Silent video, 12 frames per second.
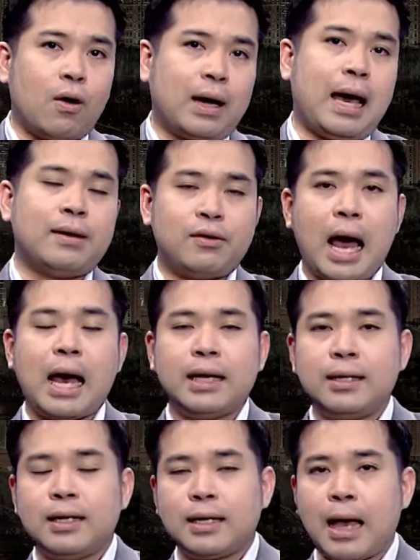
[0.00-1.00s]
การร้า
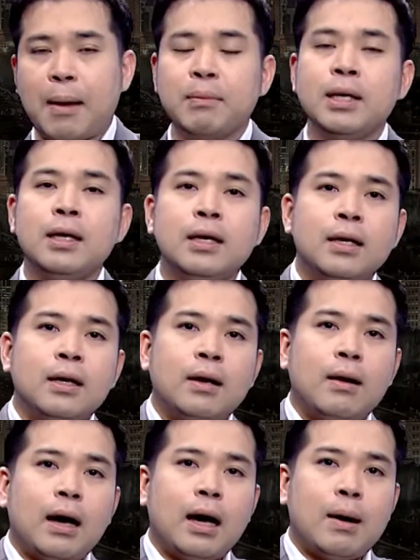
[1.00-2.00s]
ยนะครับ
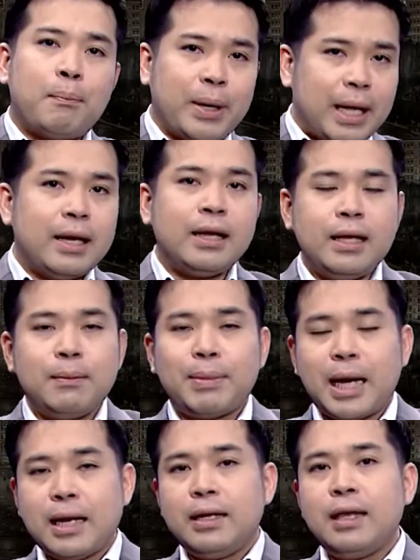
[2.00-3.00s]
ประเด็นนี้
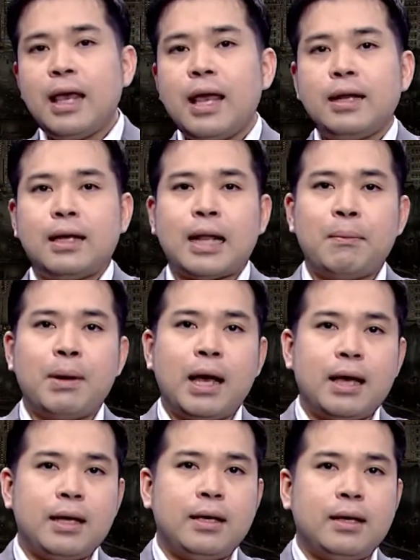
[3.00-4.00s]
ประเด็นนี้เองเนี่ยทำ
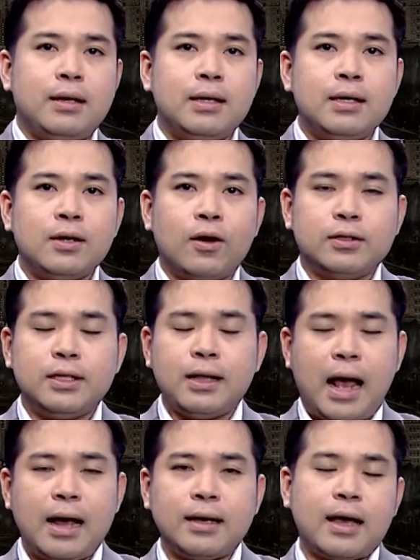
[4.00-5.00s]
ให้เรื่องของทิศ
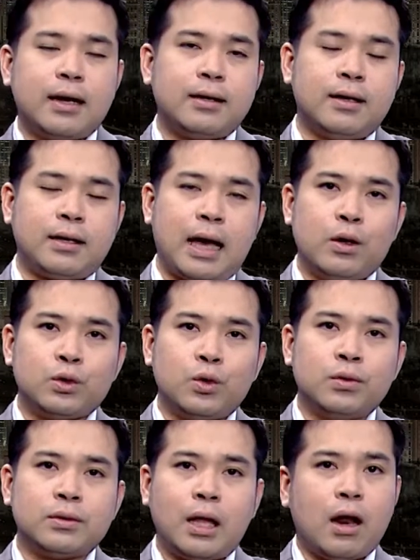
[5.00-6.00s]
ทางการเงินการลง
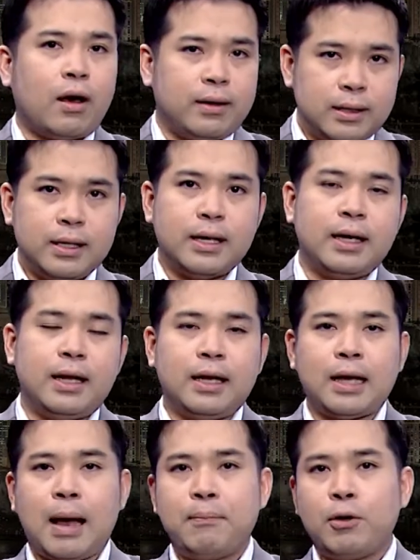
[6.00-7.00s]
ทุนตลอดเดือนเนี่ย
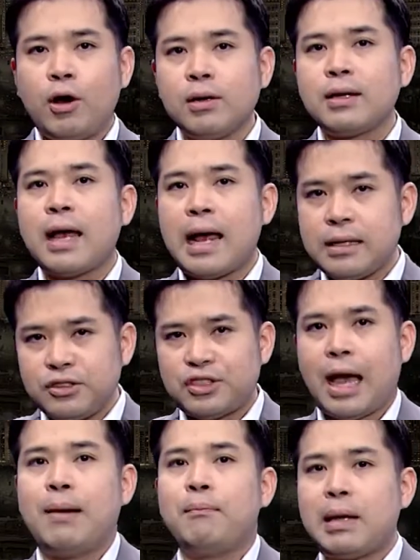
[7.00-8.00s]
นะครับค่อนข้าง
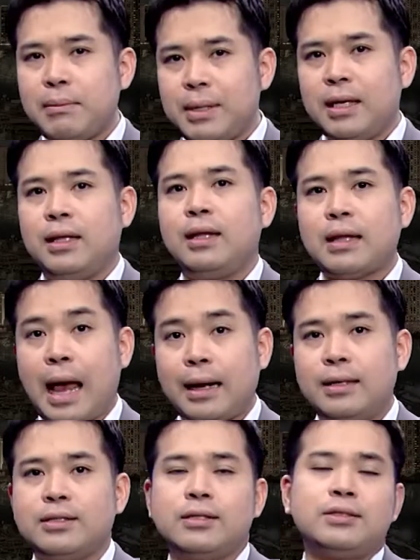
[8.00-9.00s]
จะไม่มีทิศทา
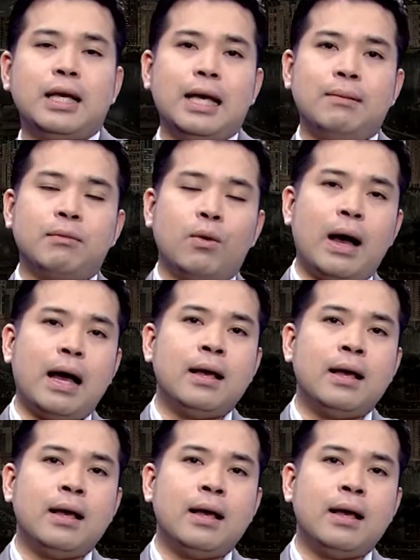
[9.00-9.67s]
งที่ชัดเจน เพราะว่า